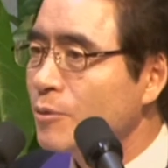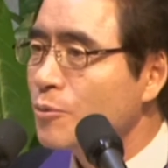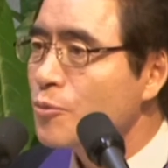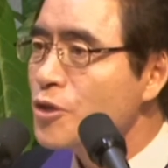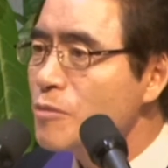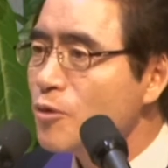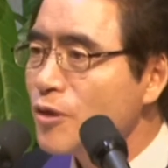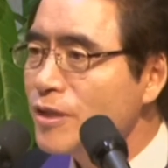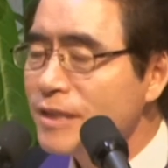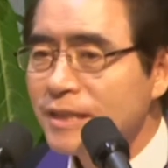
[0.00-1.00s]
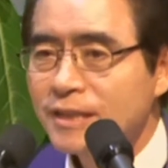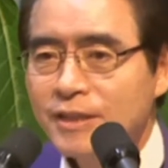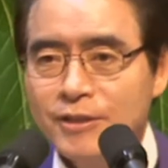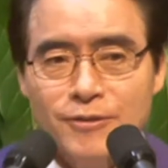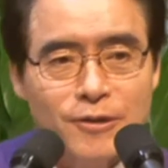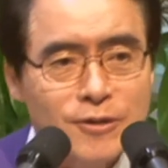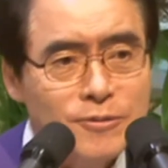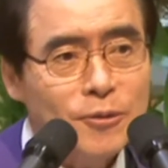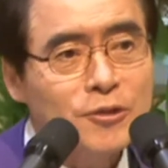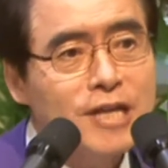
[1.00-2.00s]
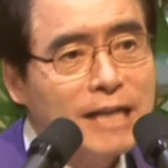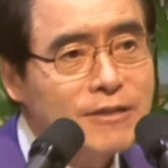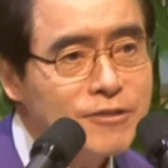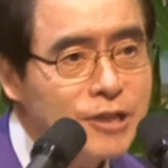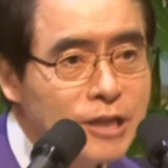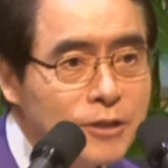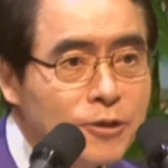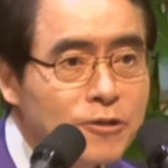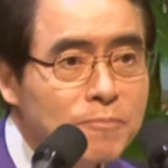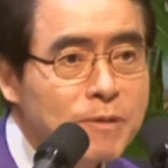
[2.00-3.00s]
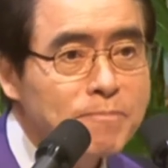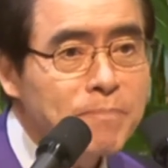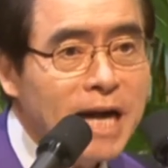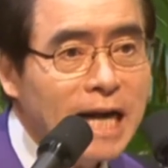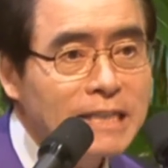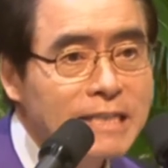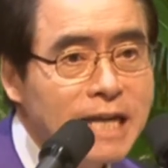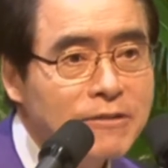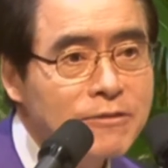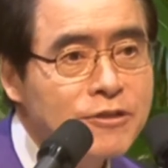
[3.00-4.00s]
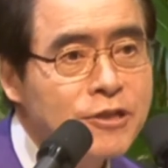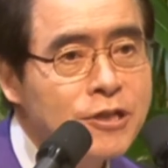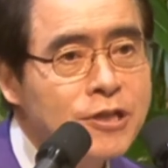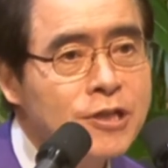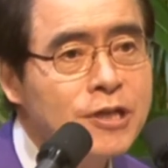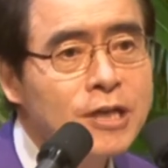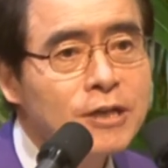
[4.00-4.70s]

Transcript: 우리 이분은 너는 어디 가든지 너를 핍박하는 자든지